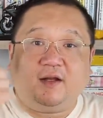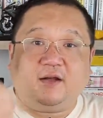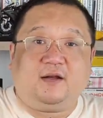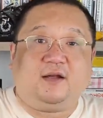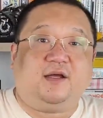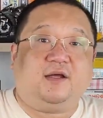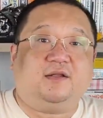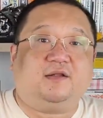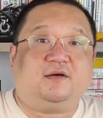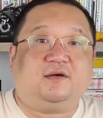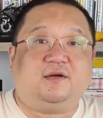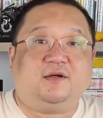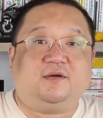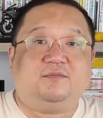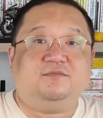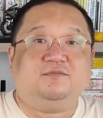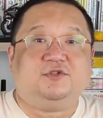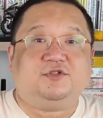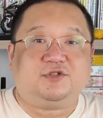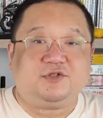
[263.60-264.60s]
来到了
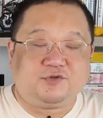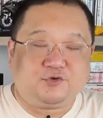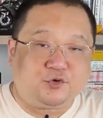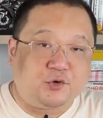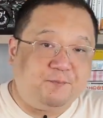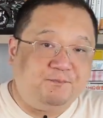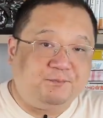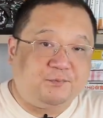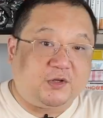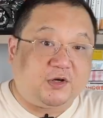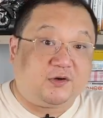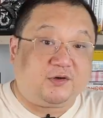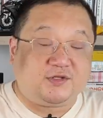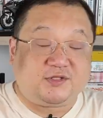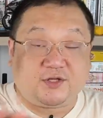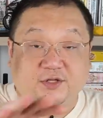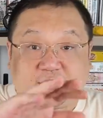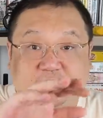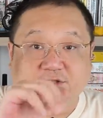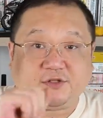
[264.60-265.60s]
木之村，然后
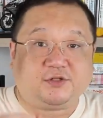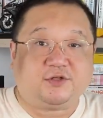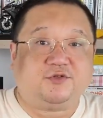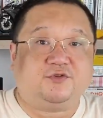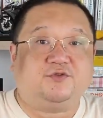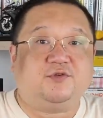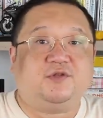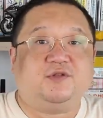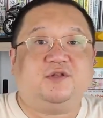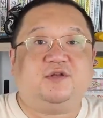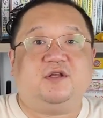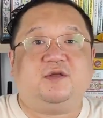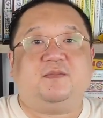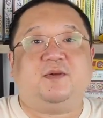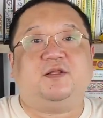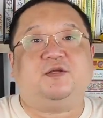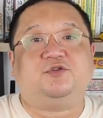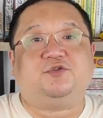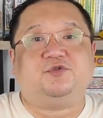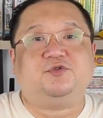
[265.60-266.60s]
介绍这个村子里
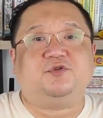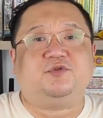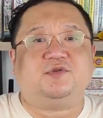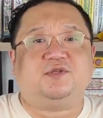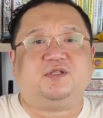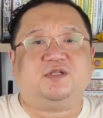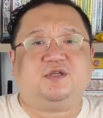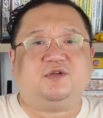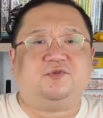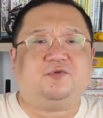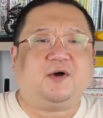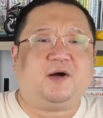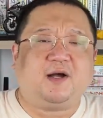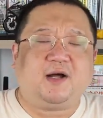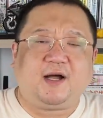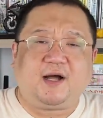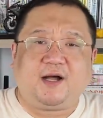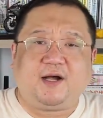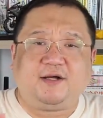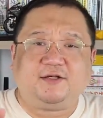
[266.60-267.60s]
面的种种情况
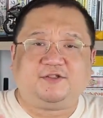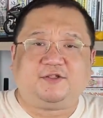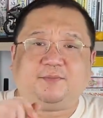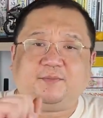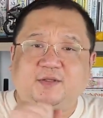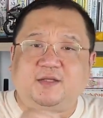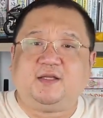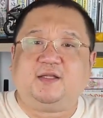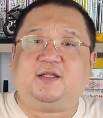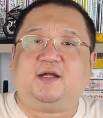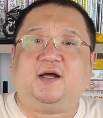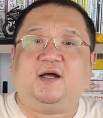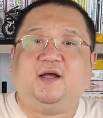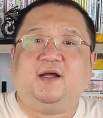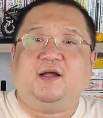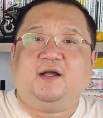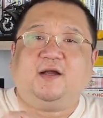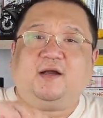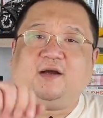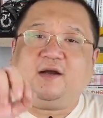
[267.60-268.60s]
啊什么地的，
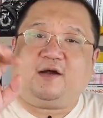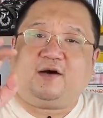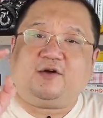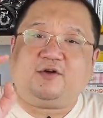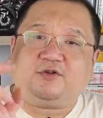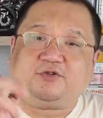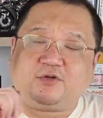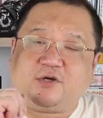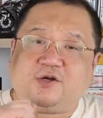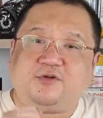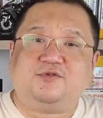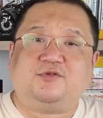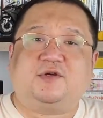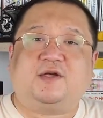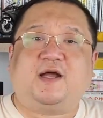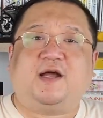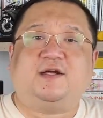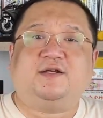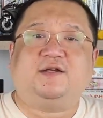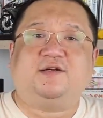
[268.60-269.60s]
然后说要去
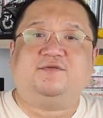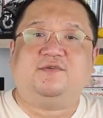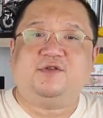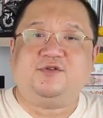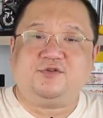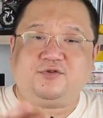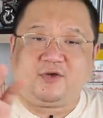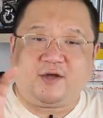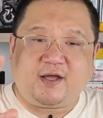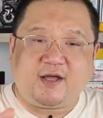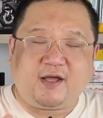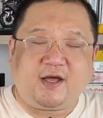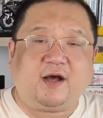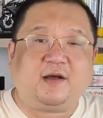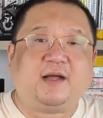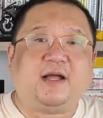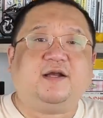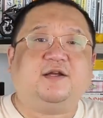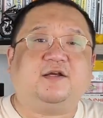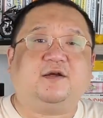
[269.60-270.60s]
看这个温泉啊，
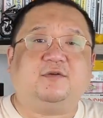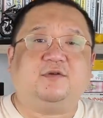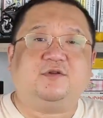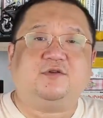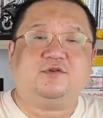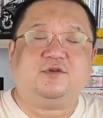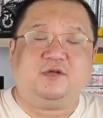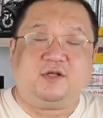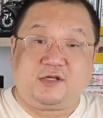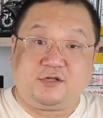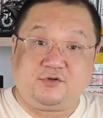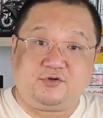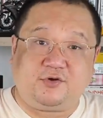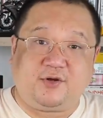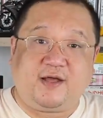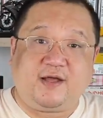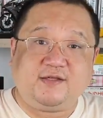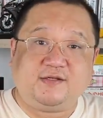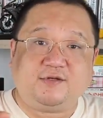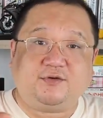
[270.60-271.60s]
看这个冷
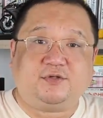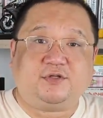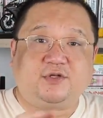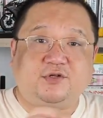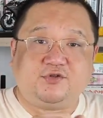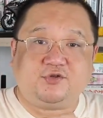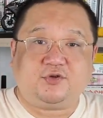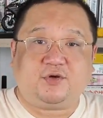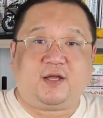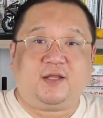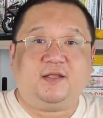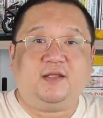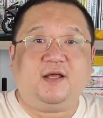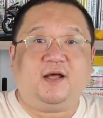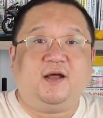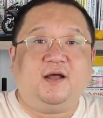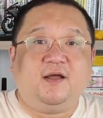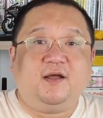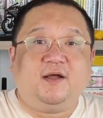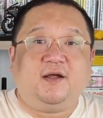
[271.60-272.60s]
泉，结果这个泉
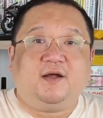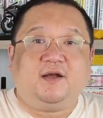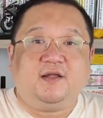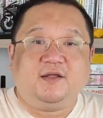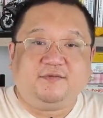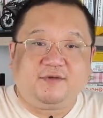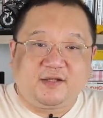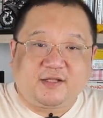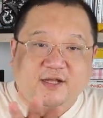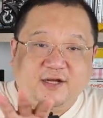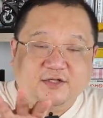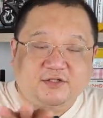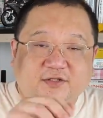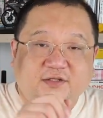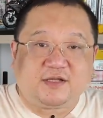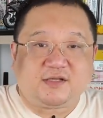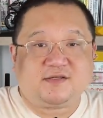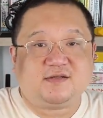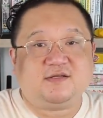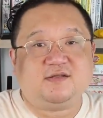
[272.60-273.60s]
呢，因为它是
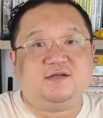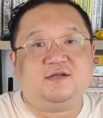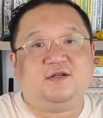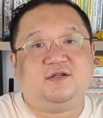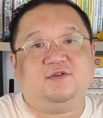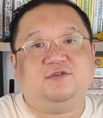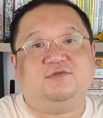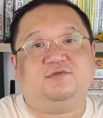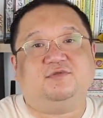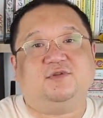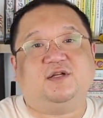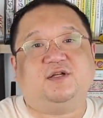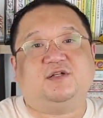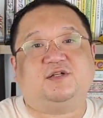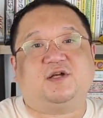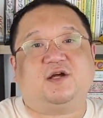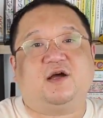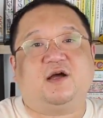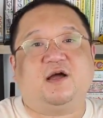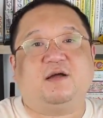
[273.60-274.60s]
在私人土地
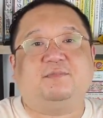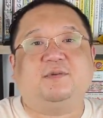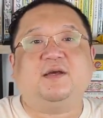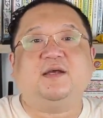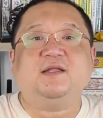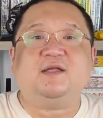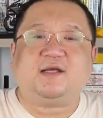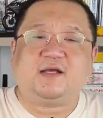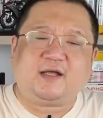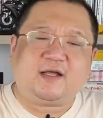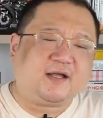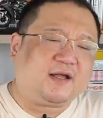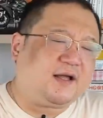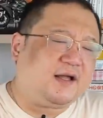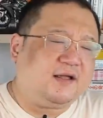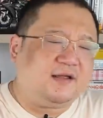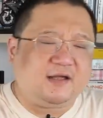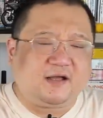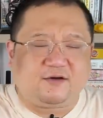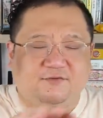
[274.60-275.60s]
上，还不给你
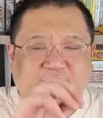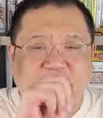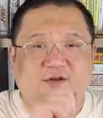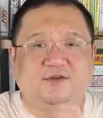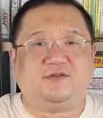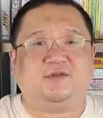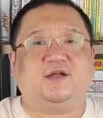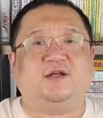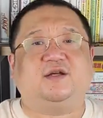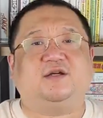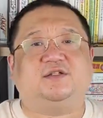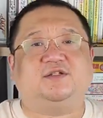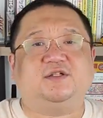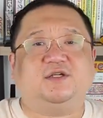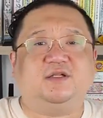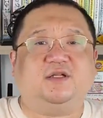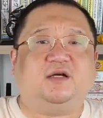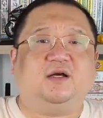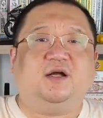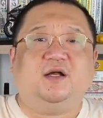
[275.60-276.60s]
看啊，反正就在这
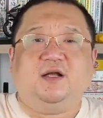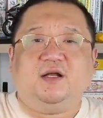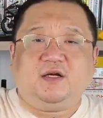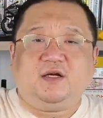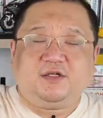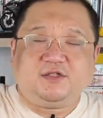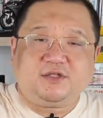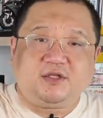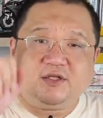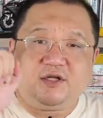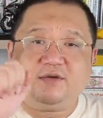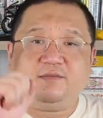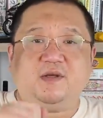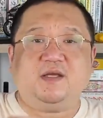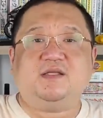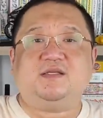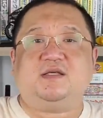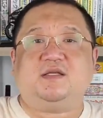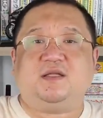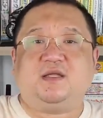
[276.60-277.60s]
折腾。折腾
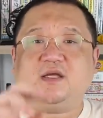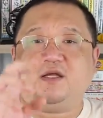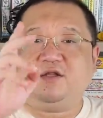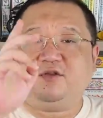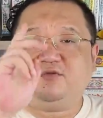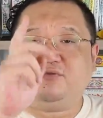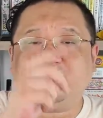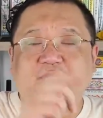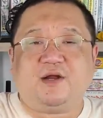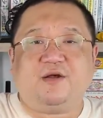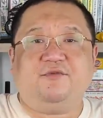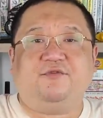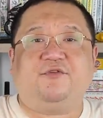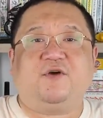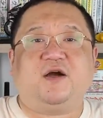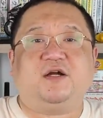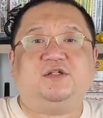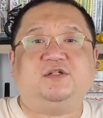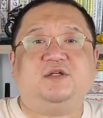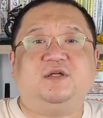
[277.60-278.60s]
没几天，突然
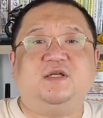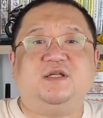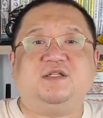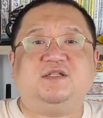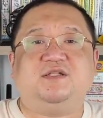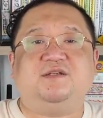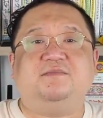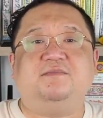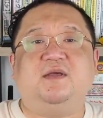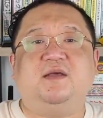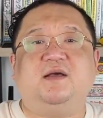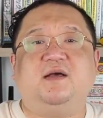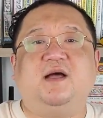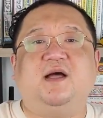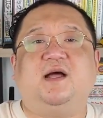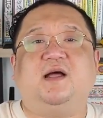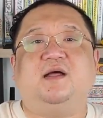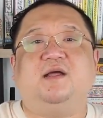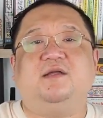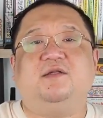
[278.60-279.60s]
发生了一起命
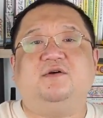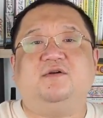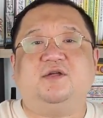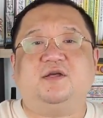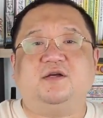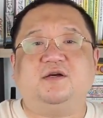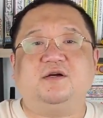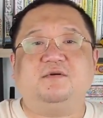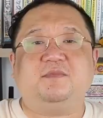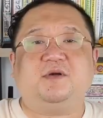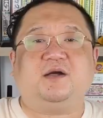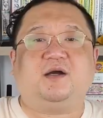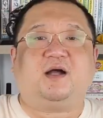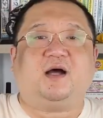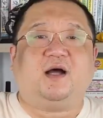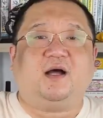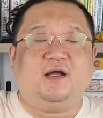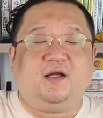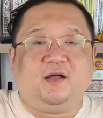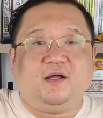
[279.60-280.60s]
案，有一哥们儿
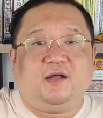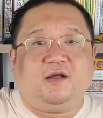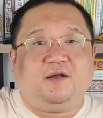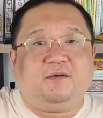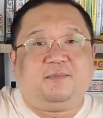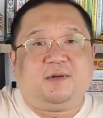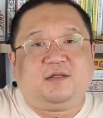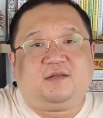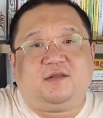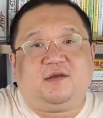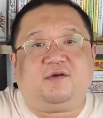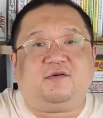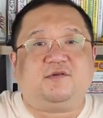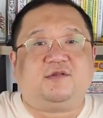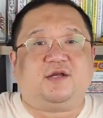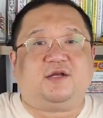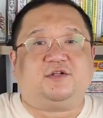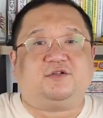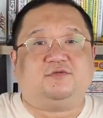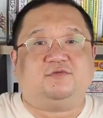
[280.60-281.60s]
啊被吊
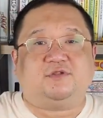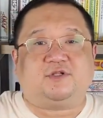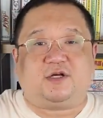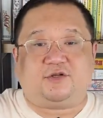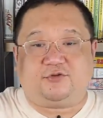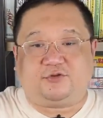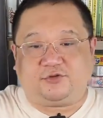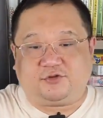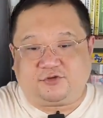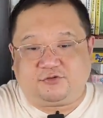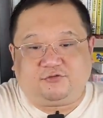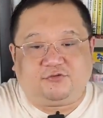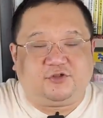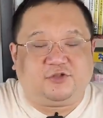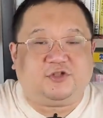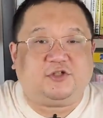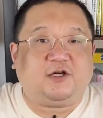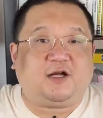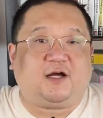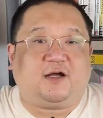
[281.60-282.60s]
在树上，就是树
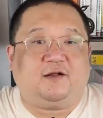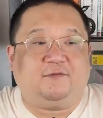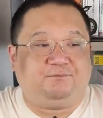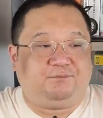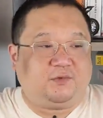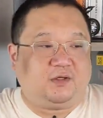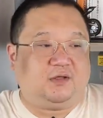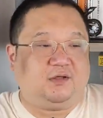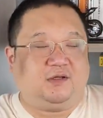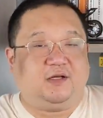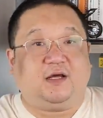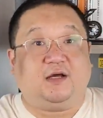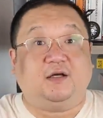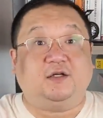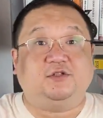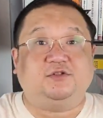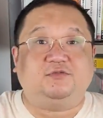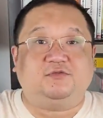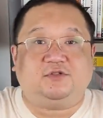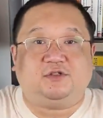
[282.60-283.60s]
枝啊，两
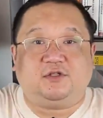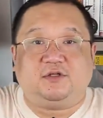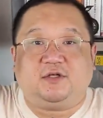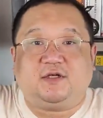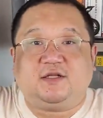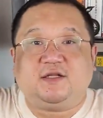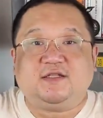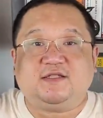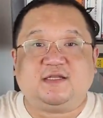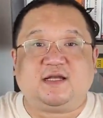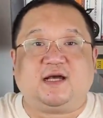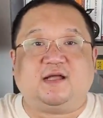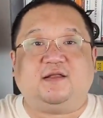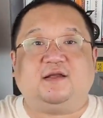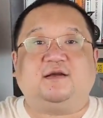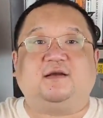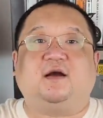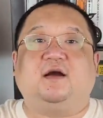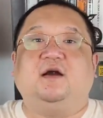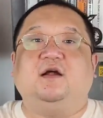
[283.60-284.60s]
个树枝让他架
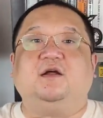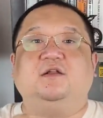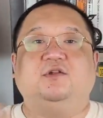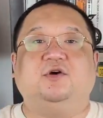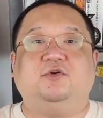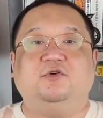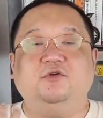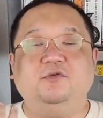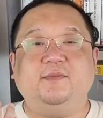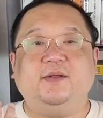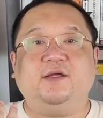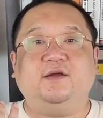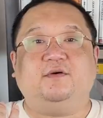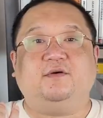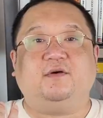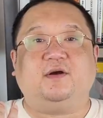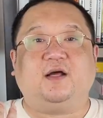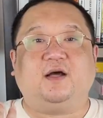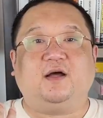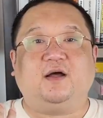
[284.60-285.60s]
在这儿，头没
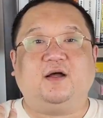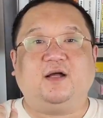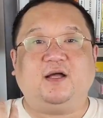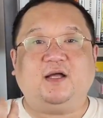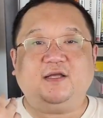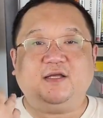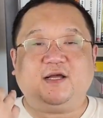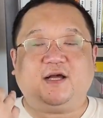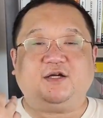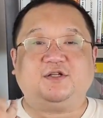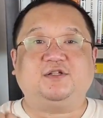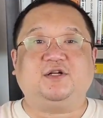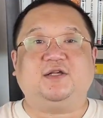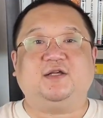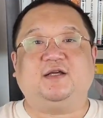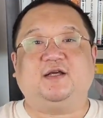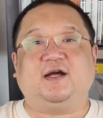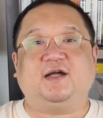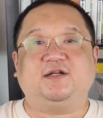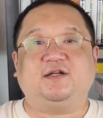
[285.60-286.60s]
有了。哎呀，这
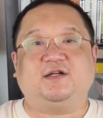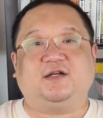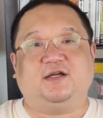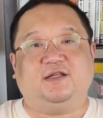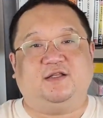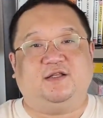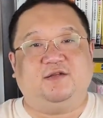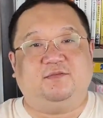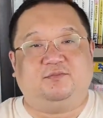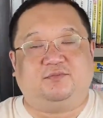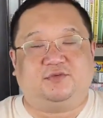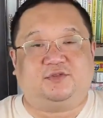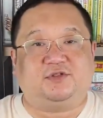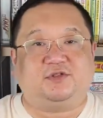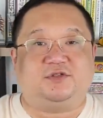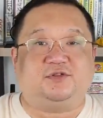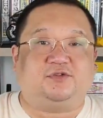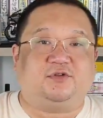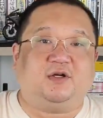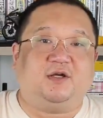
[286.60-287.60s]
一看，这肯定不
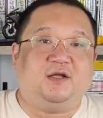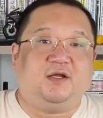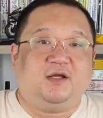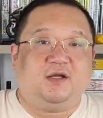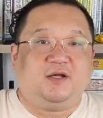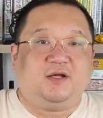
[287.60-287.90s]
是说